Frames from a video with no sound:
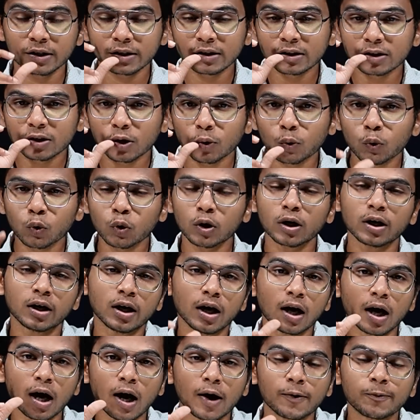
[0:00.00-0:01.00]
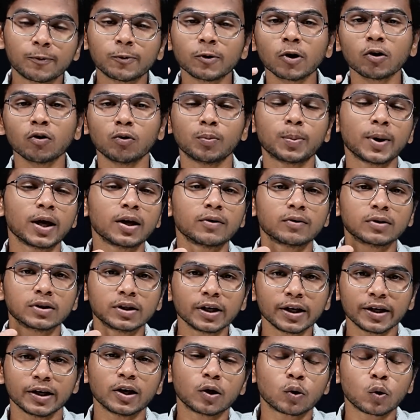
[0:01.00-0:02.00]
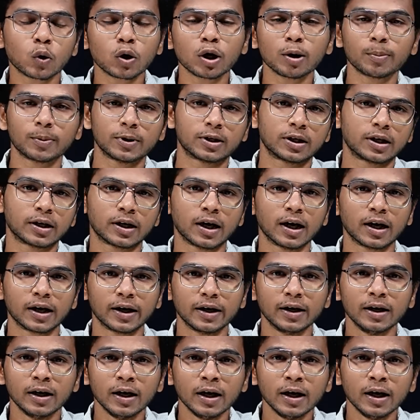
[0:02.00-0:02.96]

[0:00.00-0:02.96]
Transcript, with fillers: இந்த ஊரில் அவ்வளோ பேர் வந்து இங்கே கொல்லப்பட்டிருக்காங்க